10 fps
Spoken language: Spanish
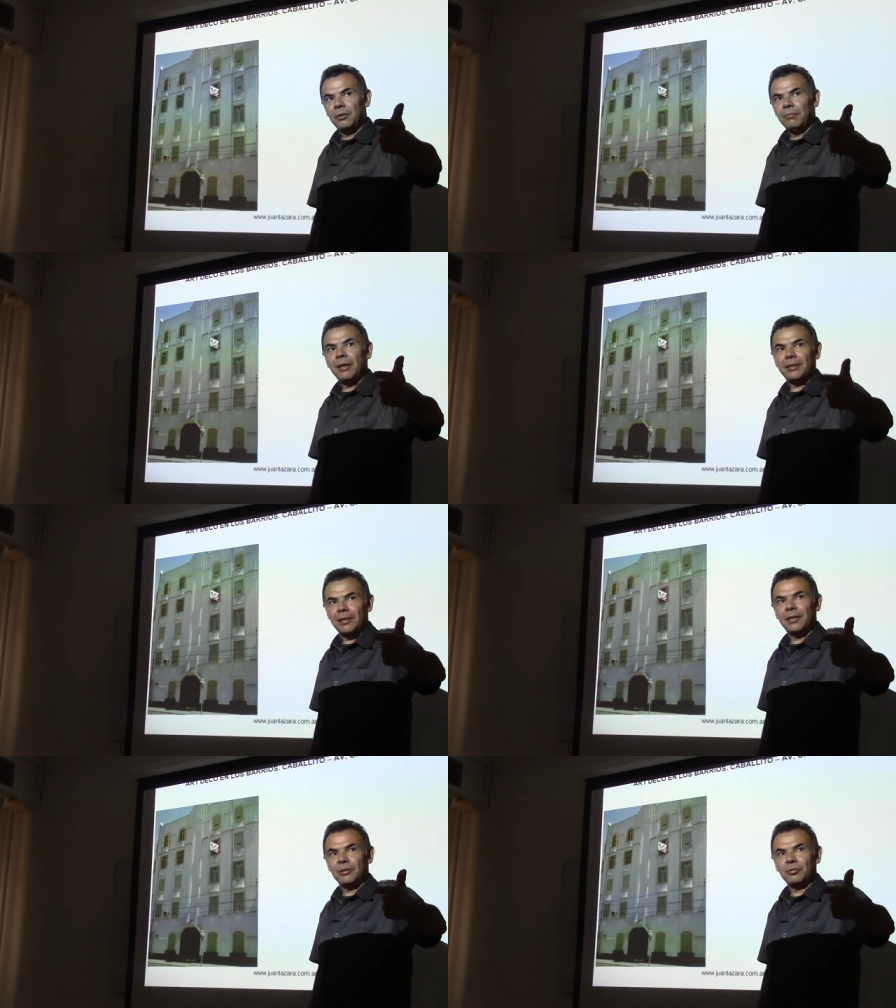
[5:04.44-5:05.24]
va a
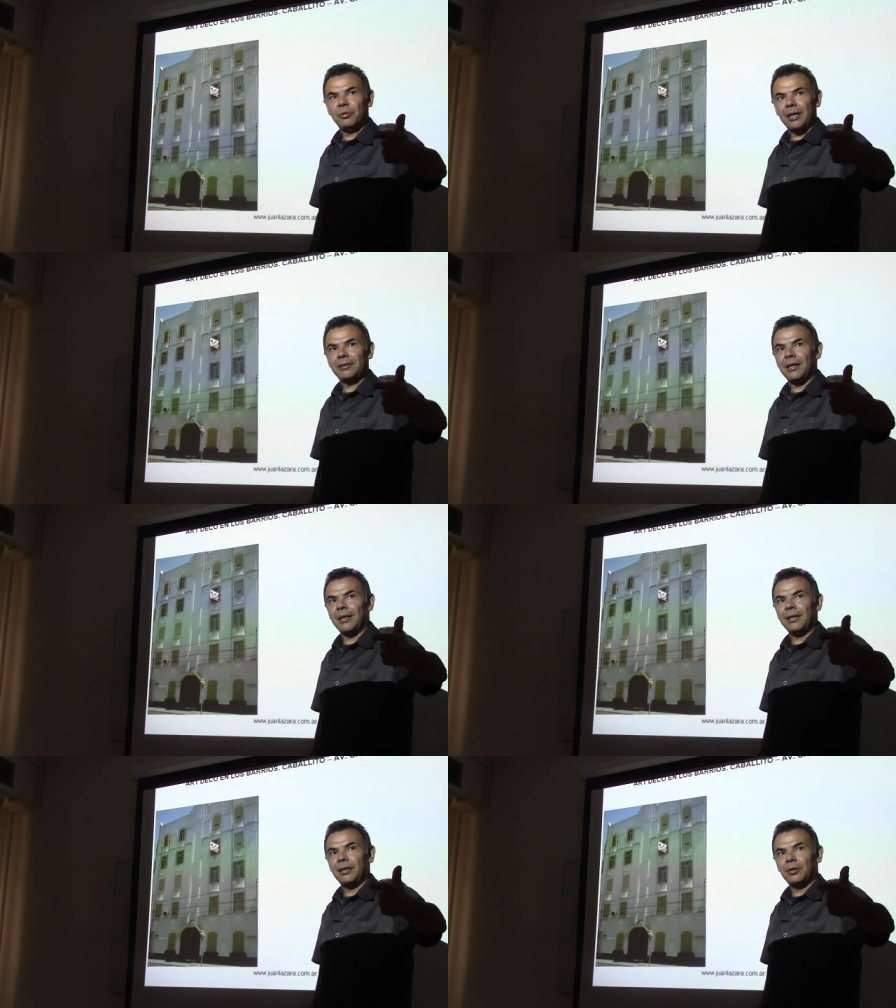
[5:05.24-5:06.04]
tener su casa
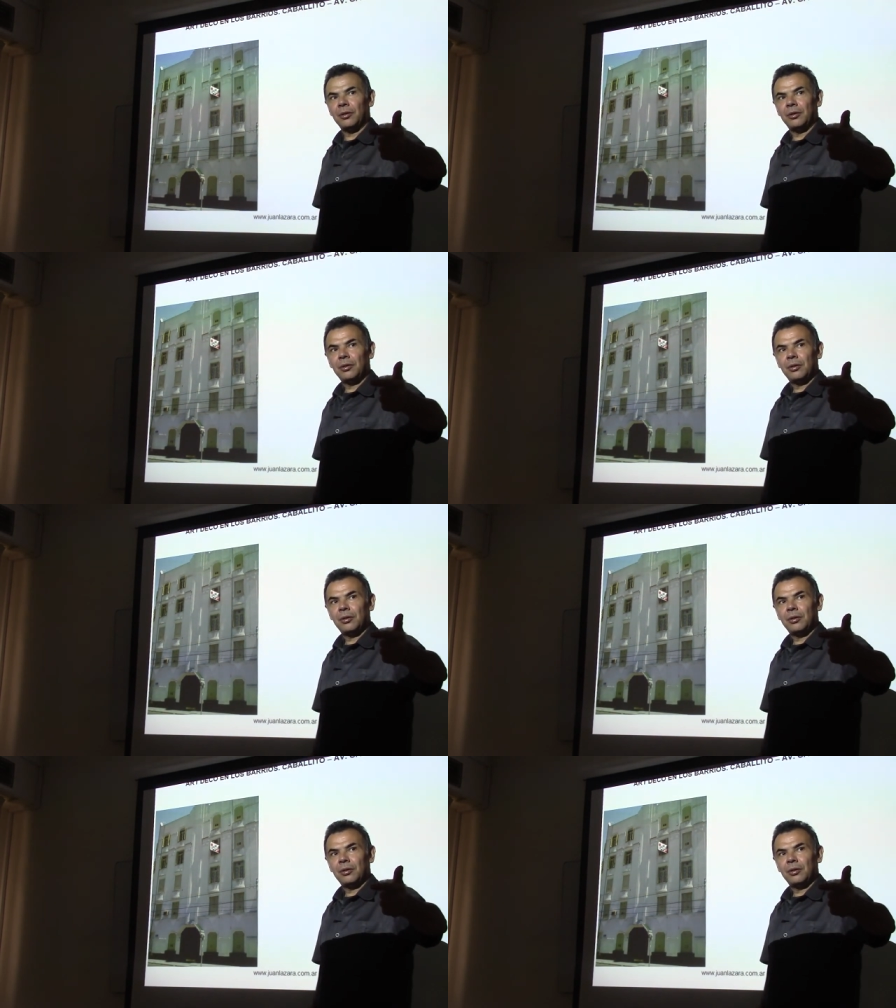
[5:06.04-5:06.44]
Ardeco.